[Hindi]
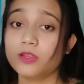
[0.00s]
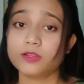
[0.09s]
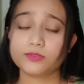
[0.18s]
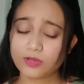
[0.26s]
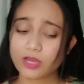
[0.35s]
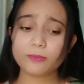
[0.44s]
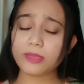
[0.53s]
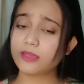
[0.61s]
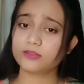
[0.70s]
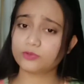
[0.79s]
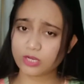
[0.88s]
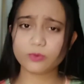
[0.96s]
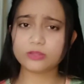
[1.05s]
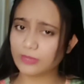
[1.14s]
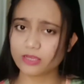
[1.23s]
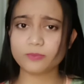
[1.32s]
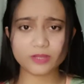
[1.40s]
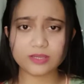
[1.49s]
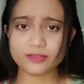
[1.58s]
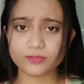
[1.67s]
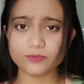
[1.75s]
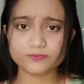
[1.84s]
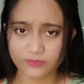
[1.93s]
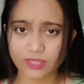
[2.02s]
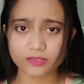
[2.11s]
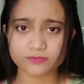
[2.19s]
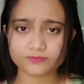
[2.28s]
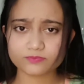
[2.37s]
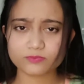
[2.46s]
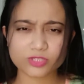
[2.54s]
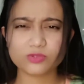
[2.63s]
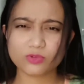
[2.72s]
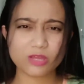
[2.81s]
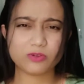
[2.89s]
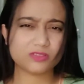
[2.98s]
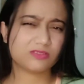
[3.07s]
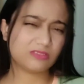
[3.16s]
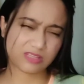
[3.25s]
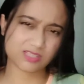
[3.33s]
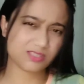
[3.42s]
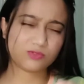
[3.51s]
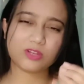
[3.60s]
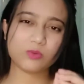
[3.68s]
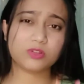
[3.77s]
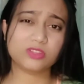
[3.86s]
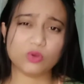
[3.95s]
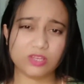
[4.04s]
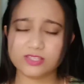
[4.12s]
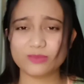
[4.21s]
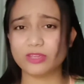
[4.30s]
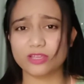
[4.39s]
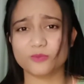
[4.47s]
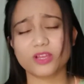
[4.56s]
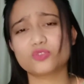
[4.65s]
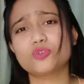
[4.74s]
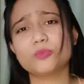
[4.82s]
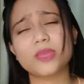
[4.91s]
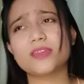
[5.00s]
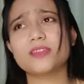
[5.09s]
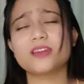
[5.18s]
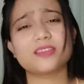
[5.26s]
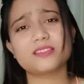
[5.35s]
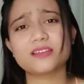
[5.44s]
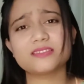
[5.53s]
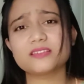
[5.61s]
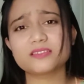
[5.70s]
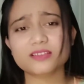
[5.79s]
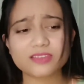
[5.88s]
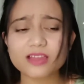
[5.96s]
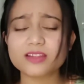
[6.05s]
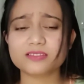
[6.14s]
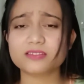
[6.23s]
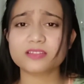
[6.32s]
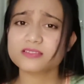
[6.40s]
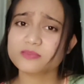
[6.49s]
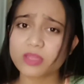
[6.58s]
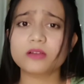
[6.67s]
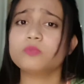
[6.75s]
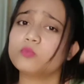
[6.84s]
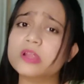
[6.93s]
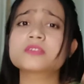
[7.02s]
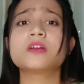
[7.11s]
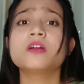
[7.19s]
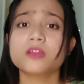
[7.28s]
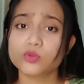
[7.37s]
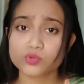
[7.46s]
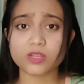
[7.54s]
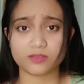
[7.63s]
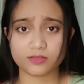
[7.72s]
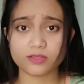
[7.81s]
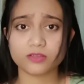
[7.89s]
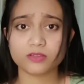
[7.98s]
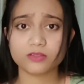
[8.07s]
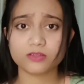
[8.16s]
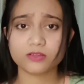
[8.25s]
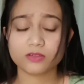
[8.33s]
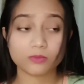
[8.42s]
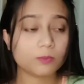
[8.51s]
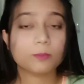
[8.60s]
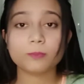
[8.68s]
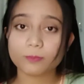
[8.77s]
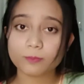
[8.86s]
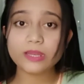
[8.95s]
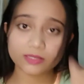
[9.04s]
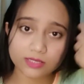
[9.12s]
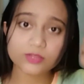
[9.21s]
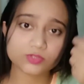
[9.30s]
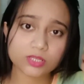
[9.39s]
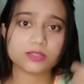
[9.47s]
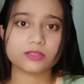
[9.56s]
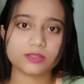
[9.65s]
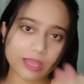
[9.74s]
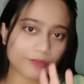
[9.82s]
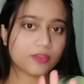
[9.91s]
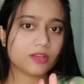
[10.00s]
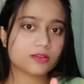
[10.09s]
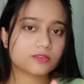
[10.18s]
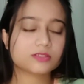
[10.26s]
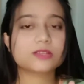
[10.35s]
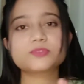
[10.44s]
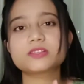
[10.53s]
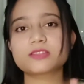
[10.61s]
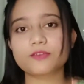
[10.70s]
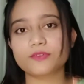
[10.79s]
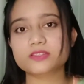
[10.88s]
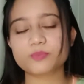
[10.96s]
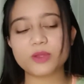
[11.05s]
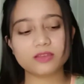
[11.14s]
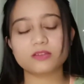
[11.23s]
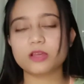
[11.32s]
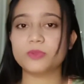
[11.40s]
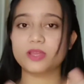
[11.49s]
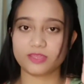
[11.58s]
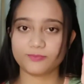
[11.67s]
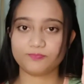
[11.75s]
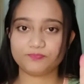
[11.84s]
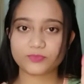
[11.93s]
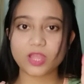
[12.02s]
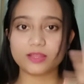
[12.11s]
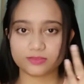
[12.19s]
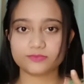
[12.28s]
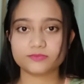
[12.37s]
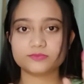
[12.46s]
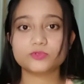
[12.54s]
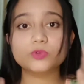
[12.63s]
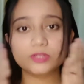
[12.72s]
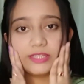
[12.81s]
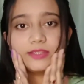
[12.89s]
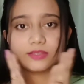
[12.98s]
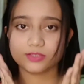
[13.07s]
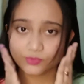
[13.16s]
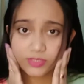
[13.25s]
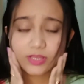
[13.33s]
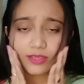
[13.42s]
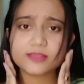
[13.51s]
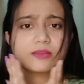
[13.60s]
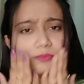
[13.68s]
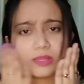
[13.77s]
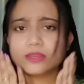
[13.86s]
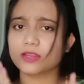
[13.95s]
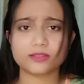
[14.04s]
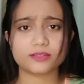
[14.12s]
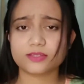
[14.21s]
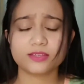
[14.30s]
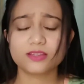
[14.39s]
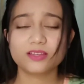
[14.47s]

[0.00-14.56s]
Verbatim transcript: तो हाँ मैं थोड़ा बहुत मेकअप कर लेती हूँ है ना मुझे थोड़ा बहुत ऐसे थोड़ा बहुत नॉलेज है मेकअप का तो मैं ना इतना दिन तक क्या करती थी ऐसे मेकअप ब्रश यूज़ करती थी ब्लेंडर यूज़ करती थी या फिर सबसे सेफेस्ट पार्ट अपना ये हाथ उंगली यूज़ करके ऐसे ब्लेंड करती थी